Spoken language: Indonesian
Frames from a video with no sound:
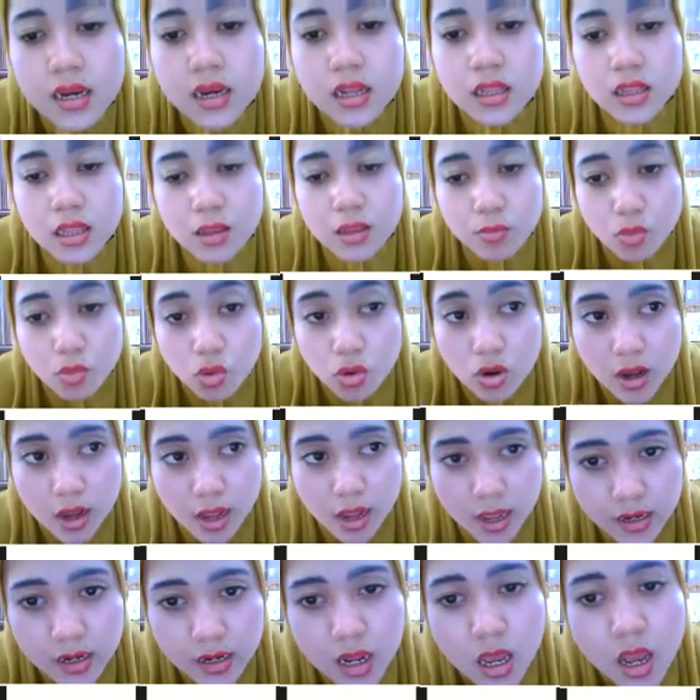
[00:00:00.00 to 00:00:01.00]
yang
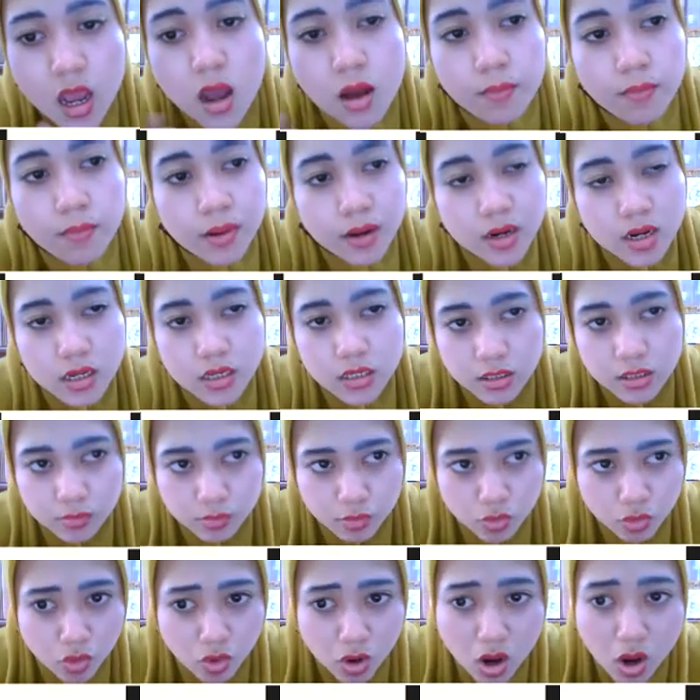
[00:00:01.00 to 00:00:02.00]
ditemukan pada
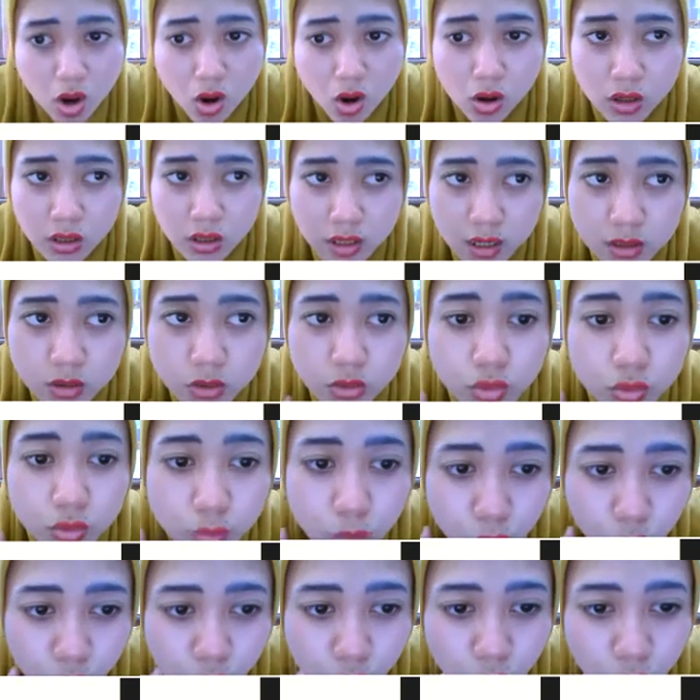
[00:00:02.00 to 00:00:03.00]
semua organ
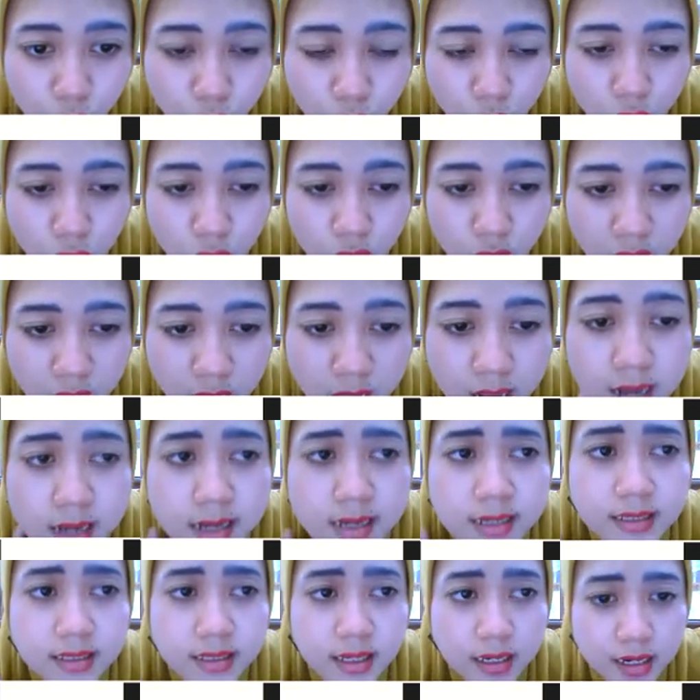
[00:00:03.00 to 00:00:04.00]
tubuh. Nah,
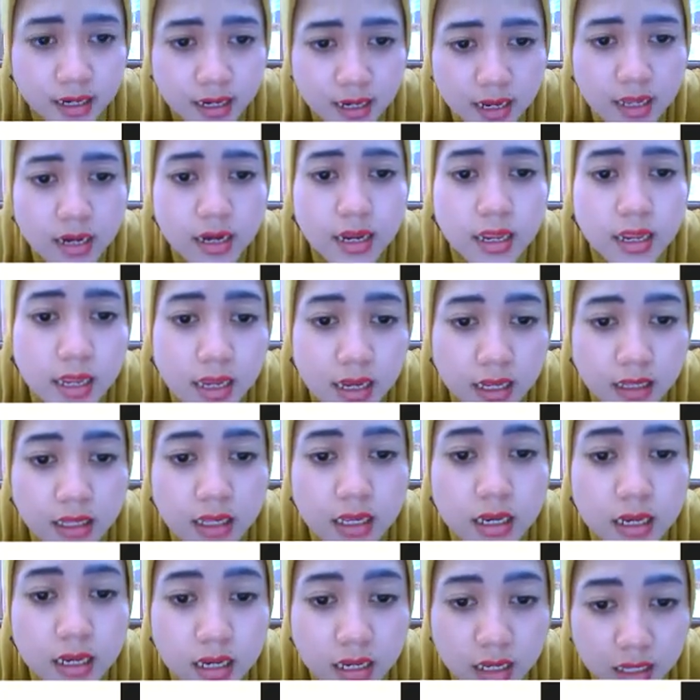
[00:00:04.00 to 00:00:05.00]
jaringan ikat
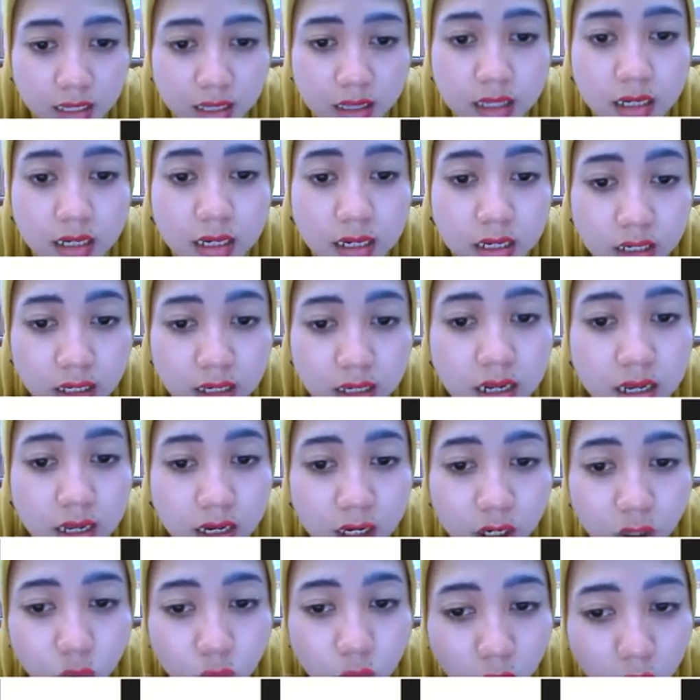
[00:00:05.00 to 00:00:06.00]
ini terdiri
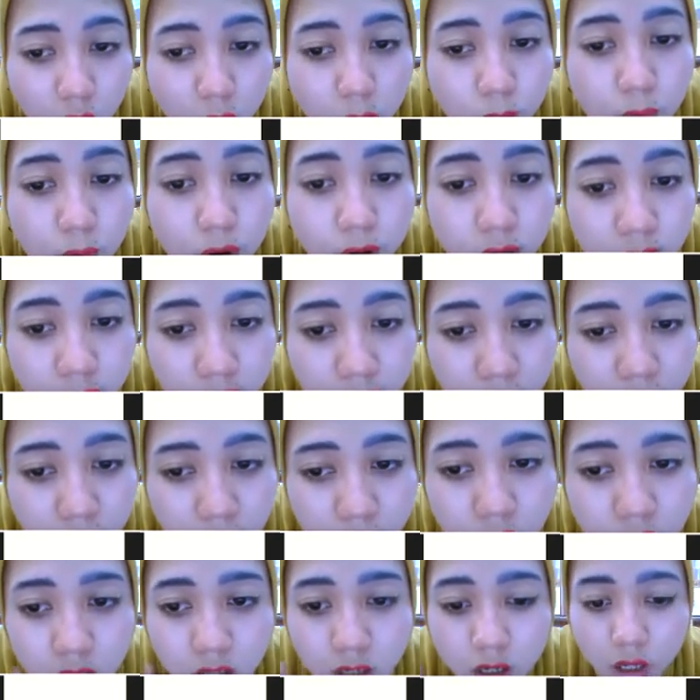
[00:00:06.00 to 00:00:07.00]
dari dua
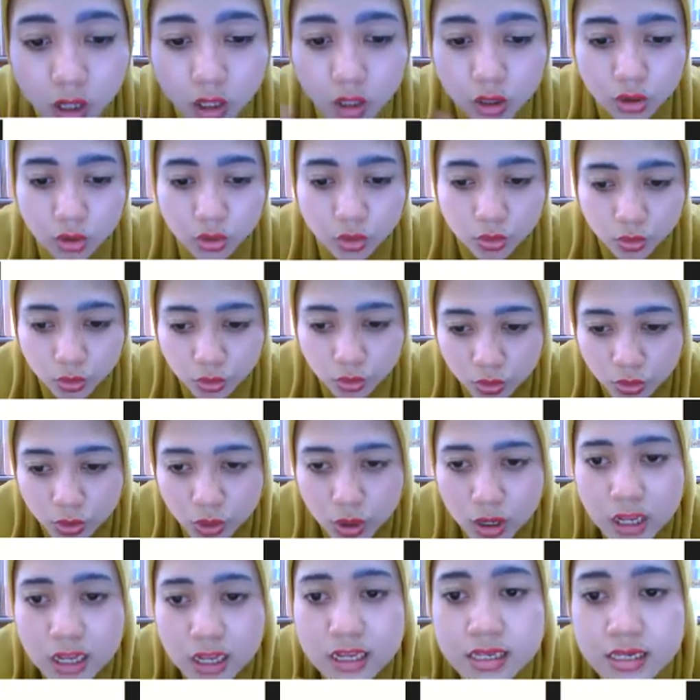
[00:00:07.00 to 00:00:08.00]
komponen, yaitu
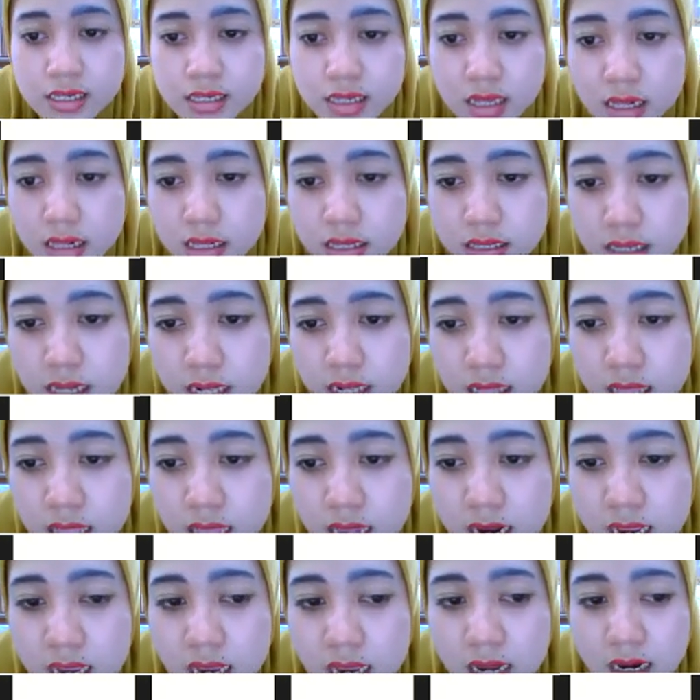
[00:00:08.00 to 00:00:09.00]
sel-sel
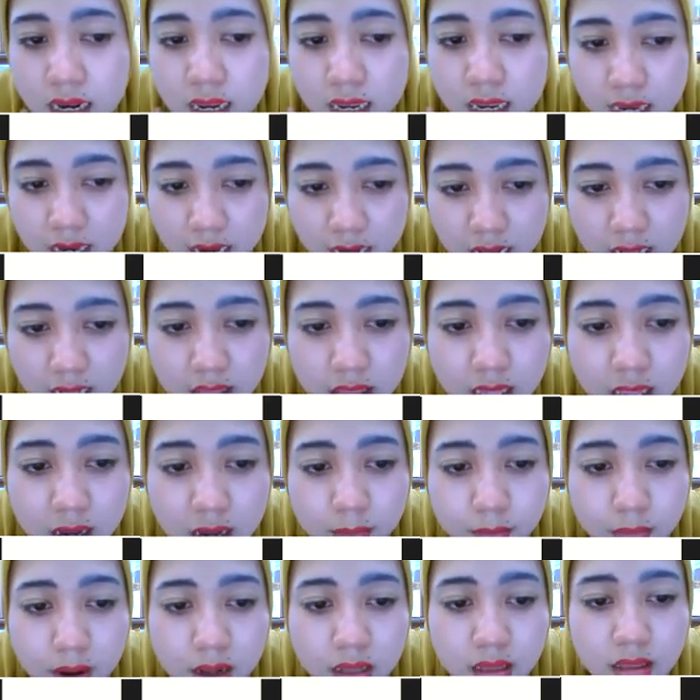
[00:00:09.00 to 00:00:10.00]
jaringan ikat
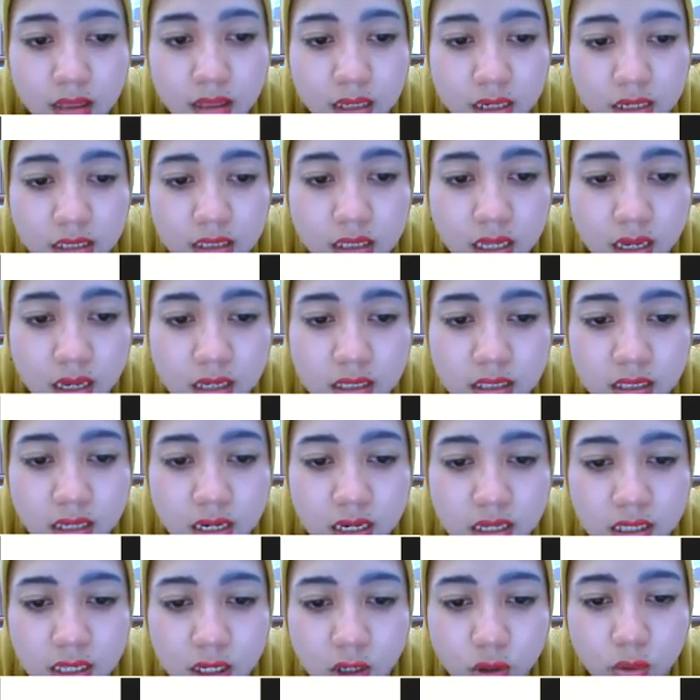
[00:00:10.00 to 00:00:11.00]
dan matriks
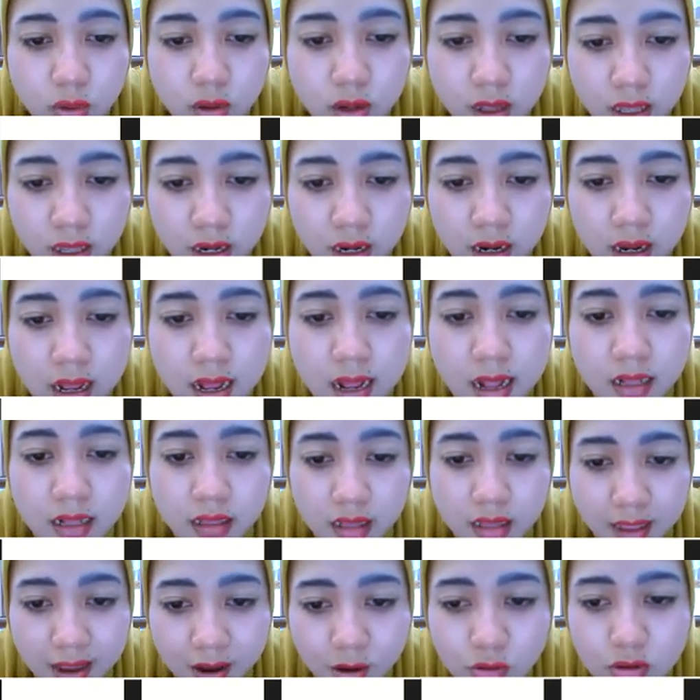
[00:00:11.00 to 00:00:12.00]
ekstraseluler
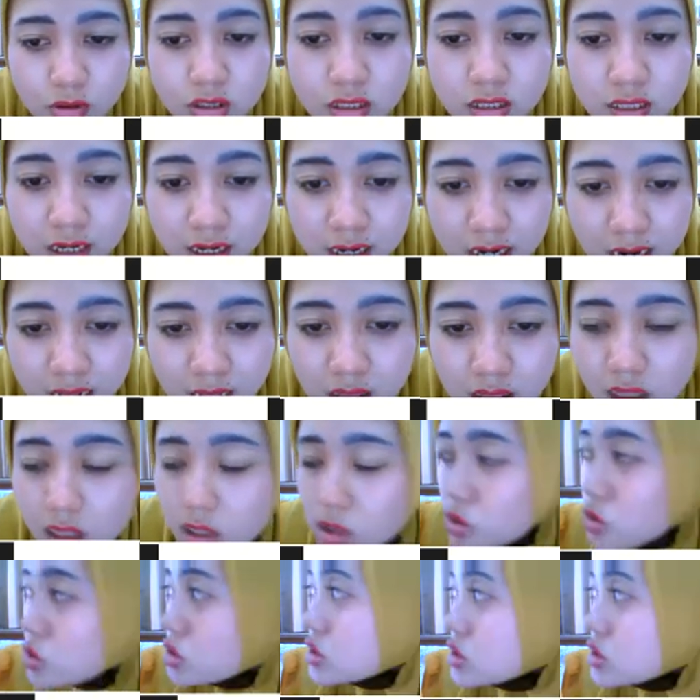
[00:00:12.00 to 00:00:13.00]
atau serat atau